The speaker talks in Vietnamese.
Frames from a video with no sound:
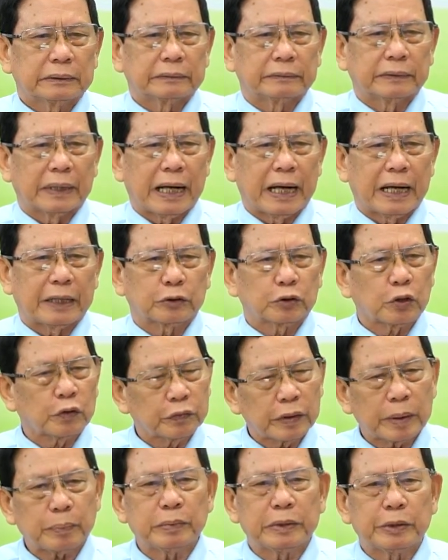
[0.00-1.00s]
và cho
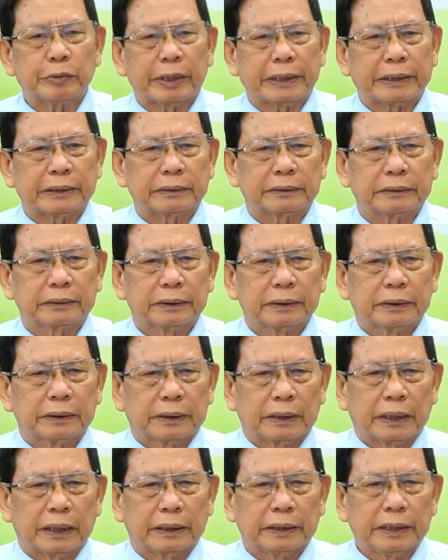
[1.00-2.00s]
phép lưu hành
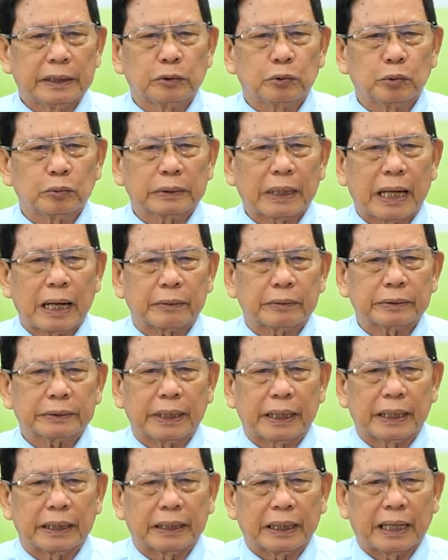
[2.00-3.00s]
à, nên chúng ta có
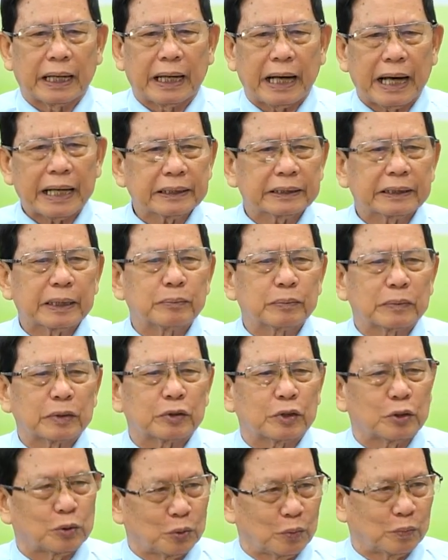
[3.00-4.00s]
thể là an tâm trong
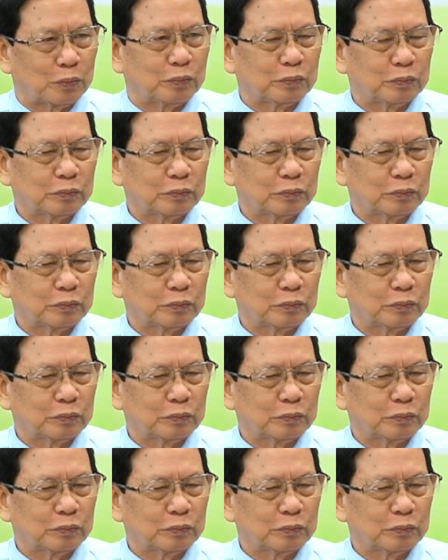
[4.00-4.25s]
sử dụng.